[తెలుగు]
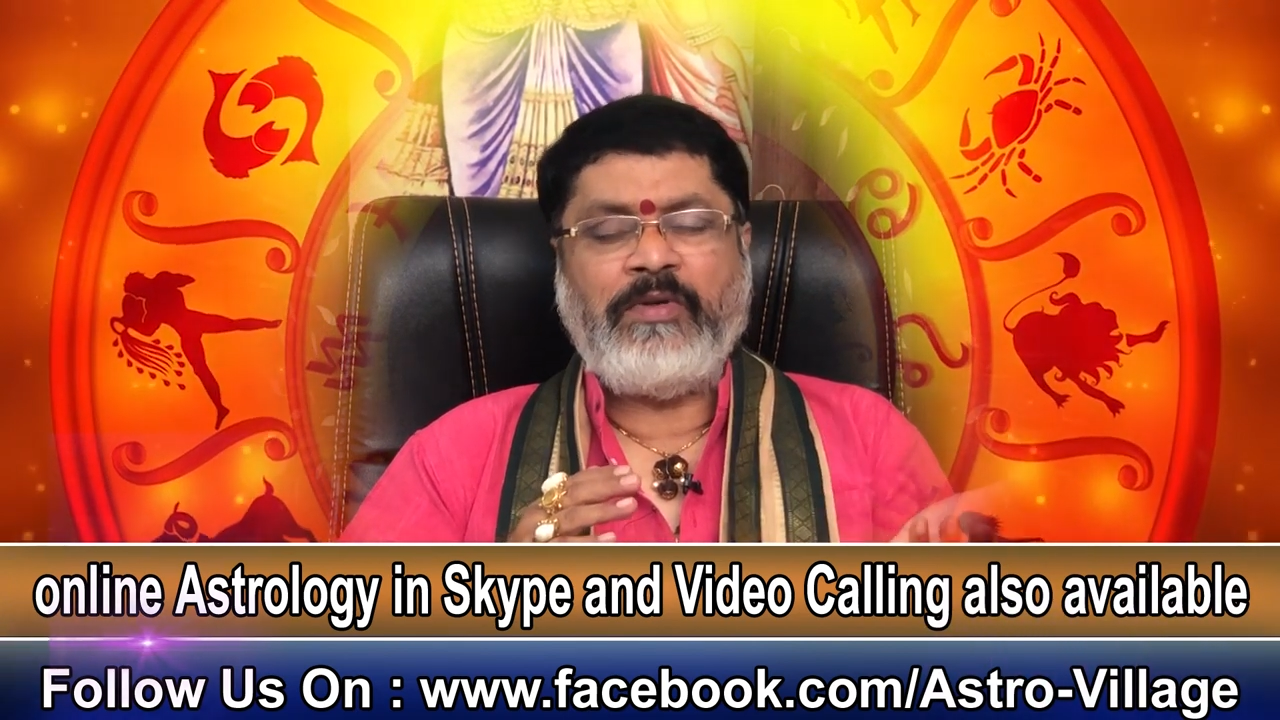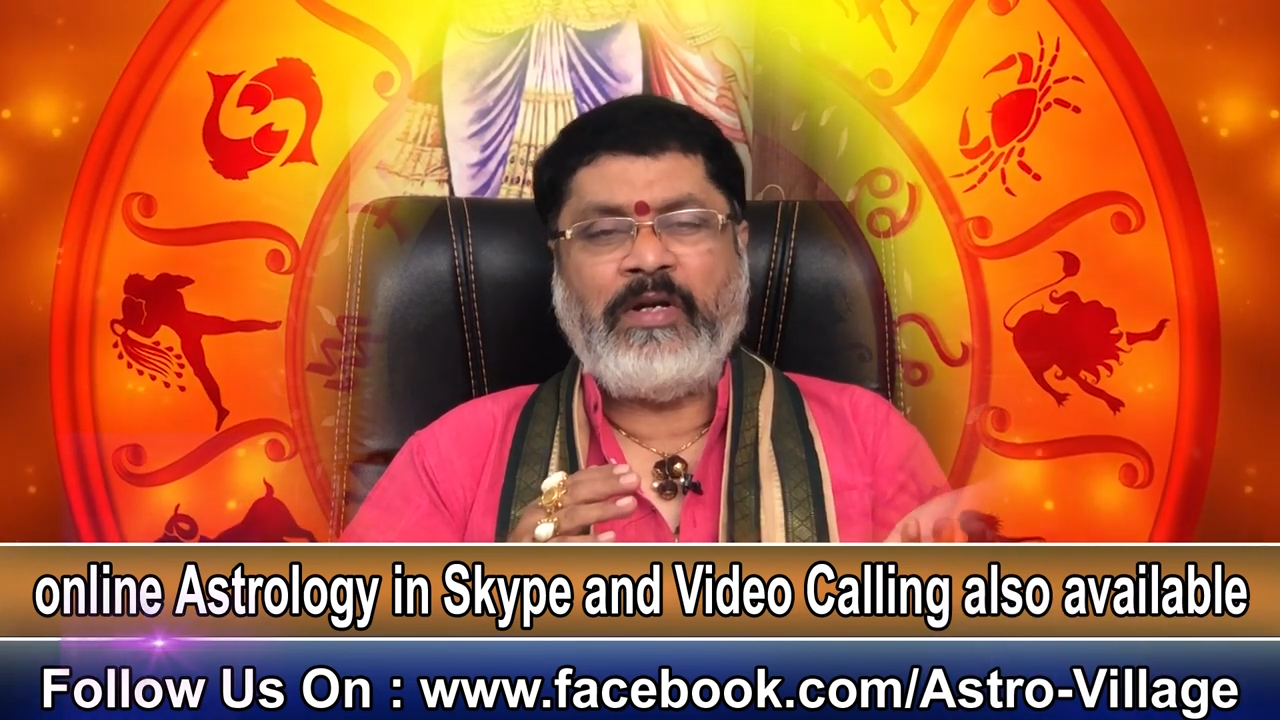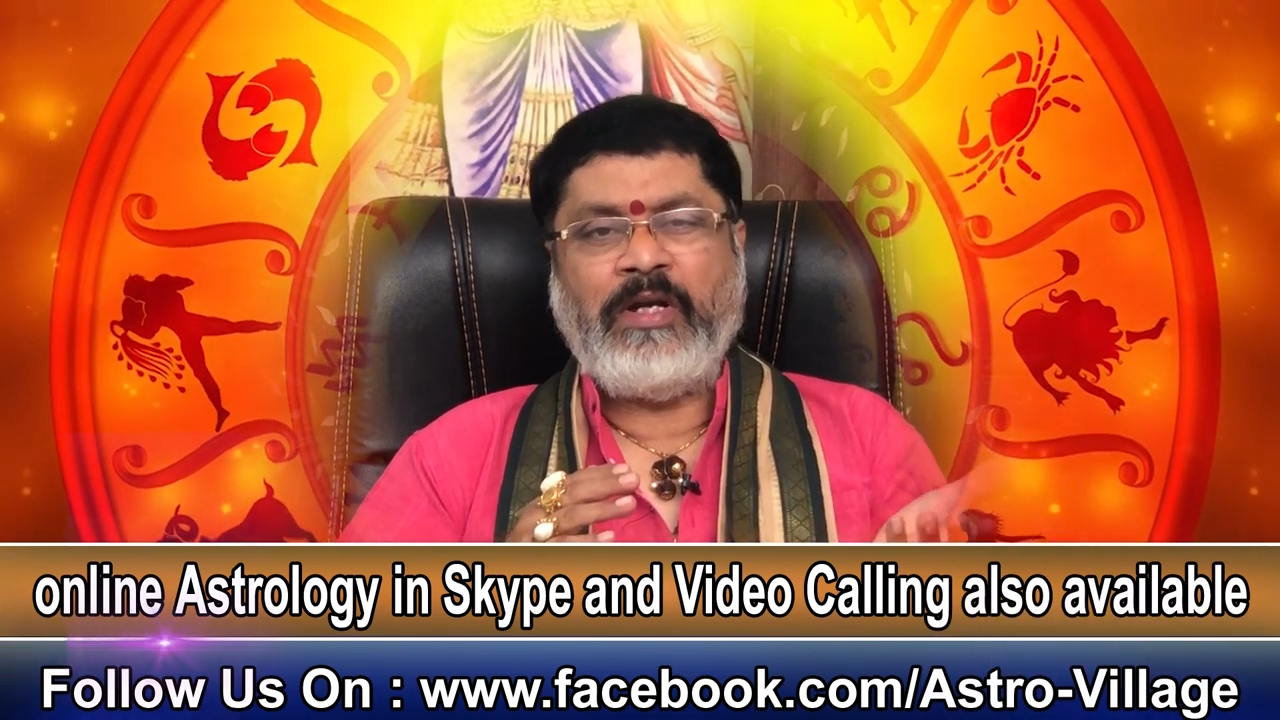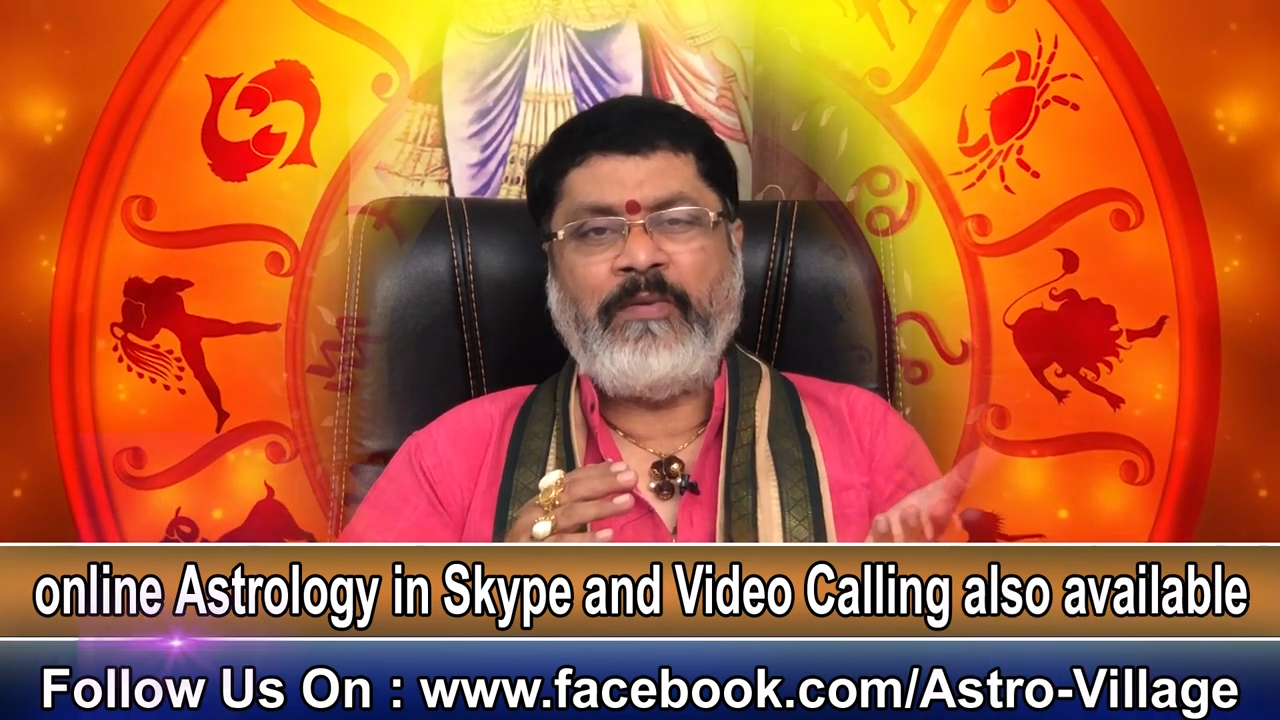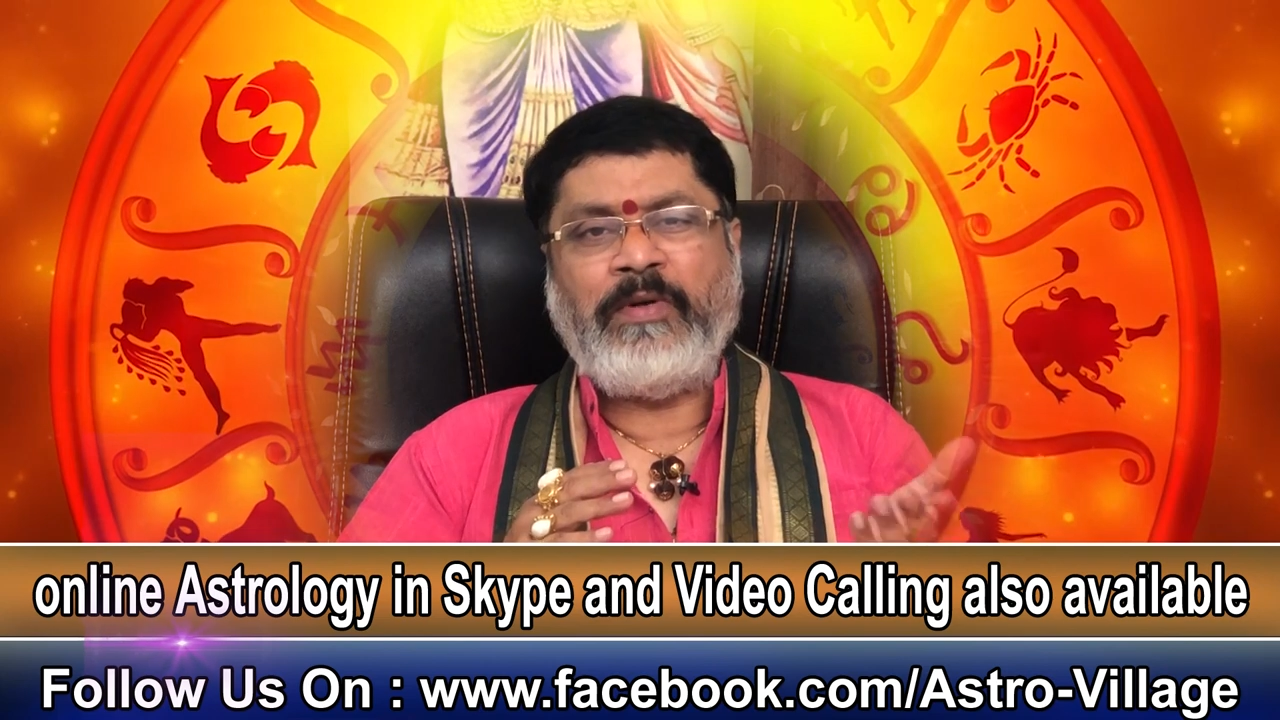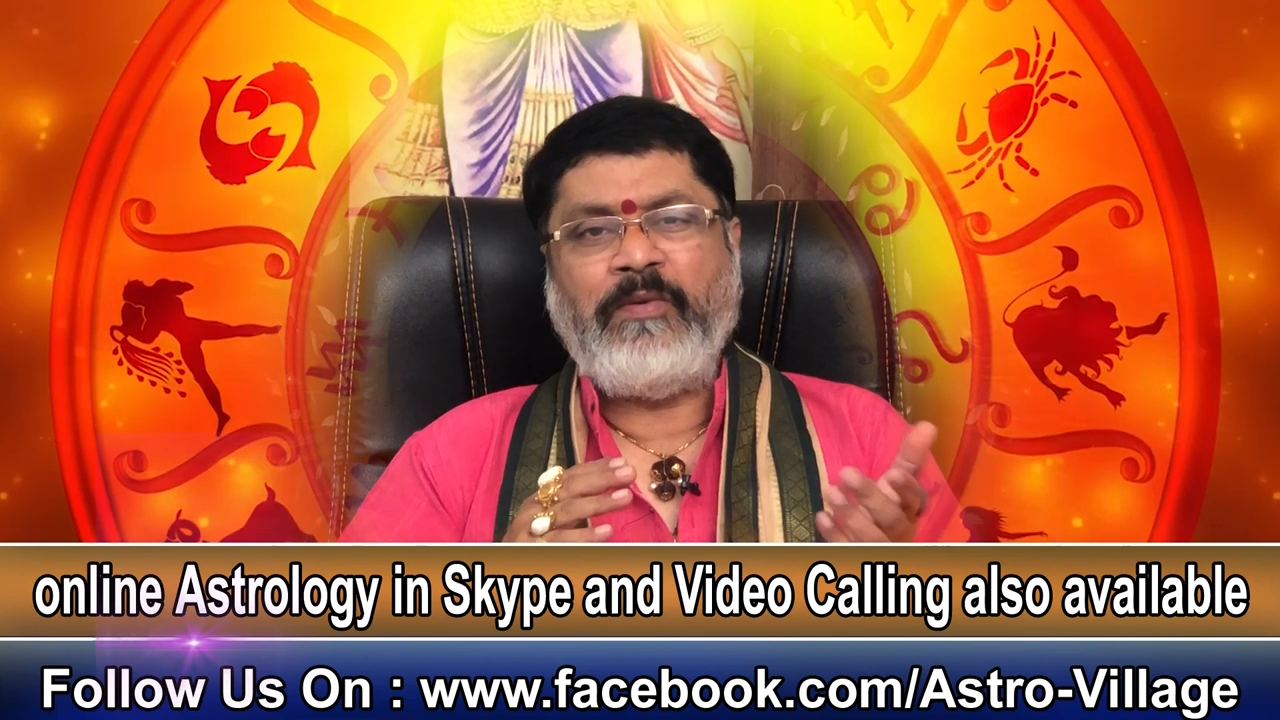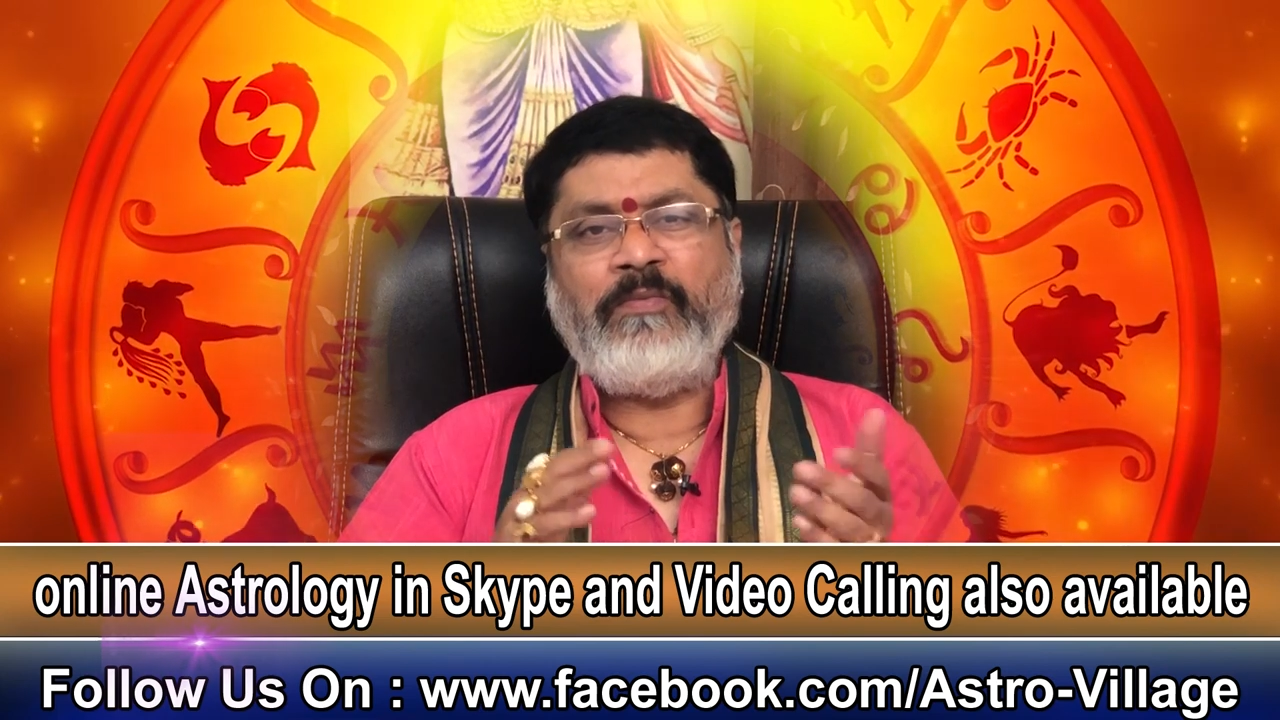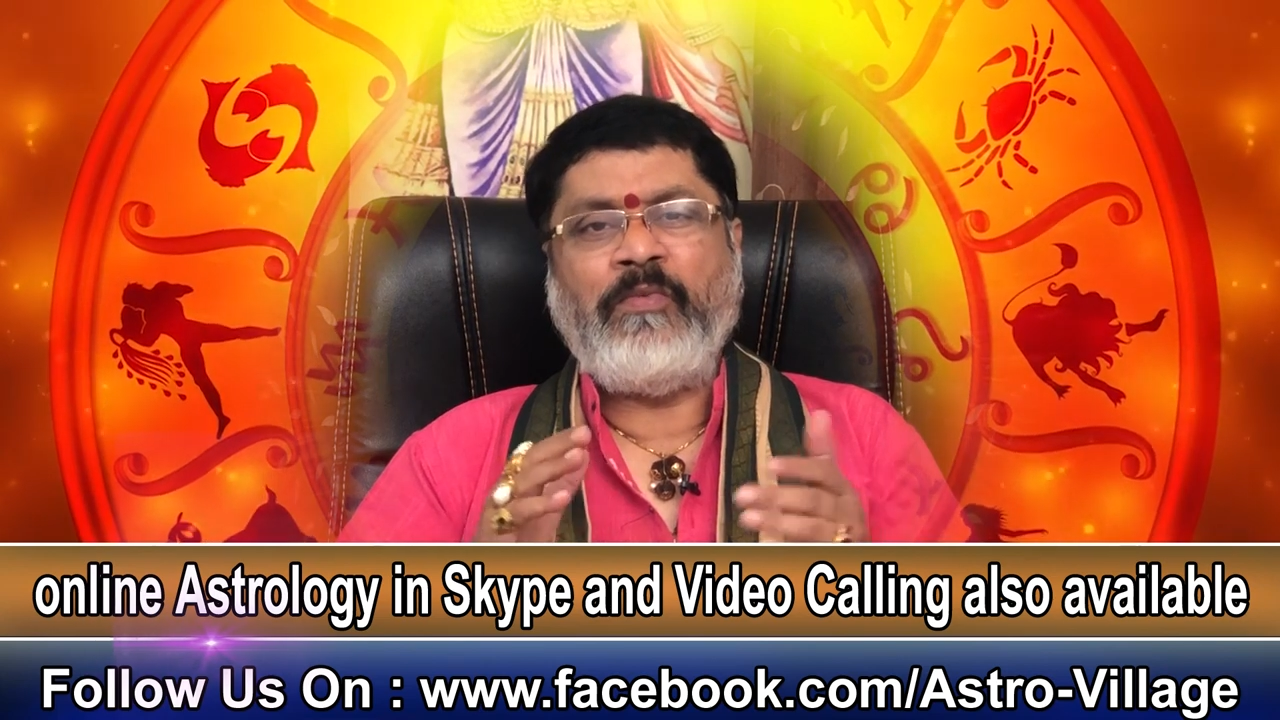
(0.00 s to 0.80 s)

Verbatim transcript: ఉన్నాడు కాబట్టి